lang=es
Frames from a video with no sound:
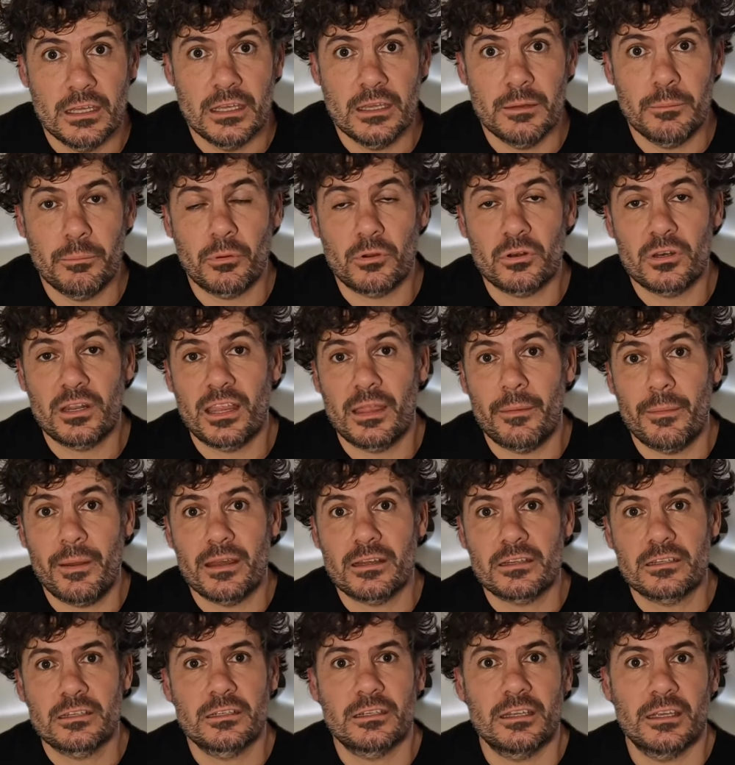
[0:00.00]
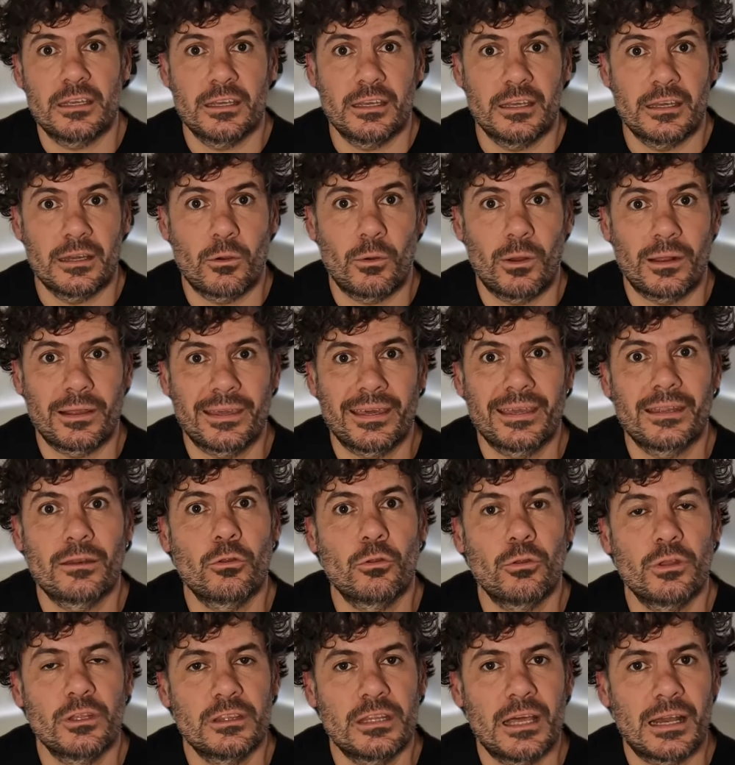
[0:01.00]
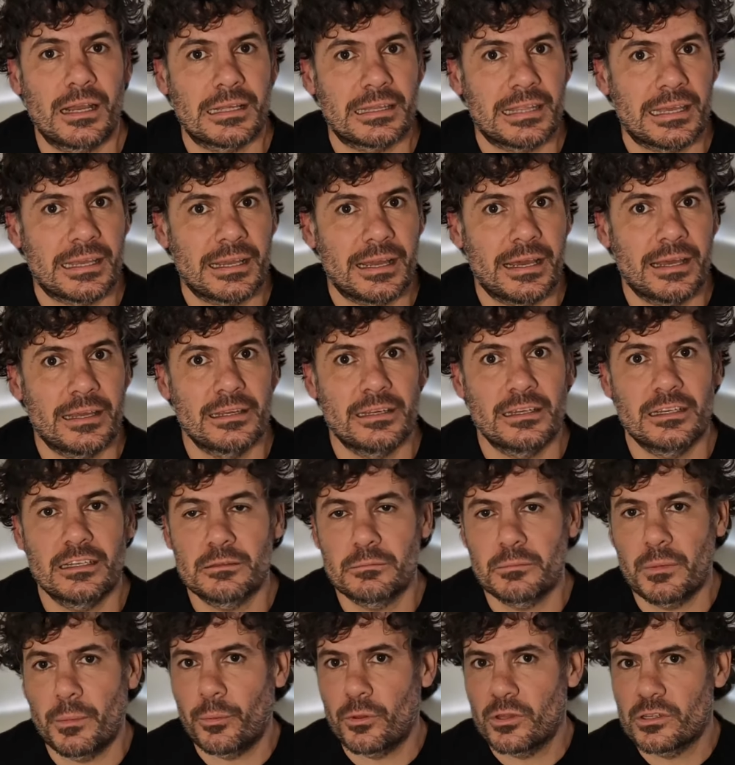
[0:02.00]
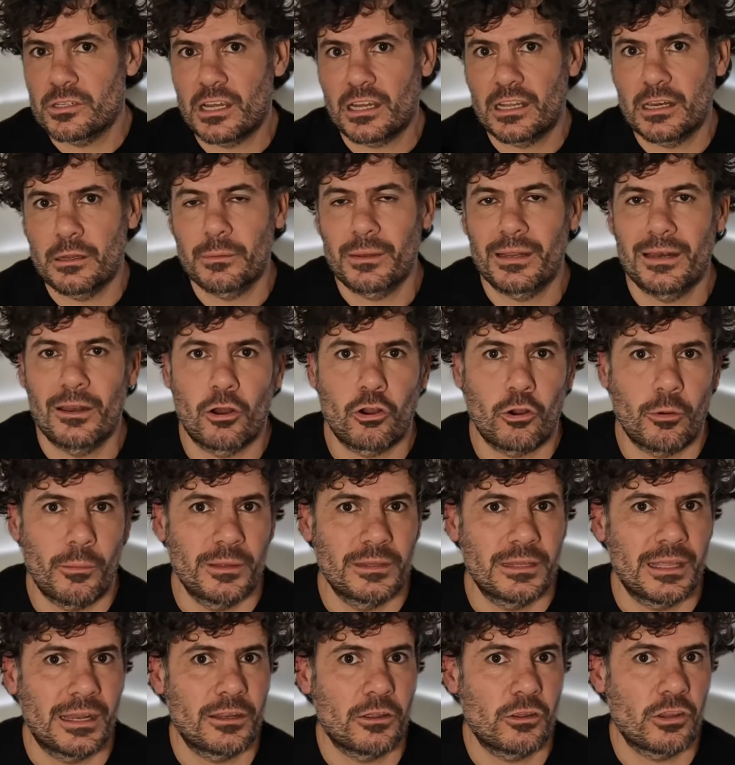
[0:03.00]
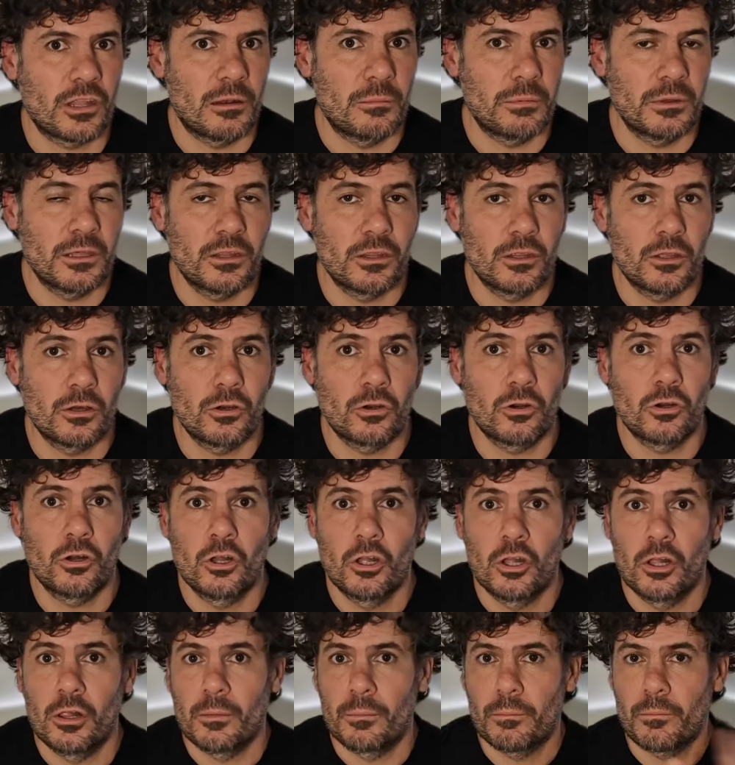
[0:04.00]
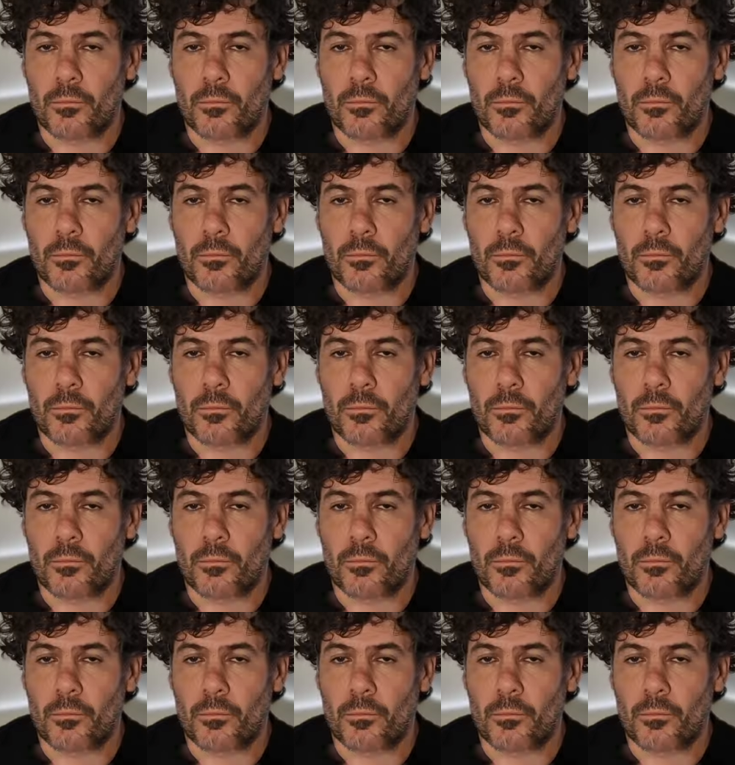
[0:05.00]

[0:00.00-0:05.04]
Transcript: Y por pues nada más, eh, cualquier dudita que tengáis me podéis escribir en los comentarios del vídeo,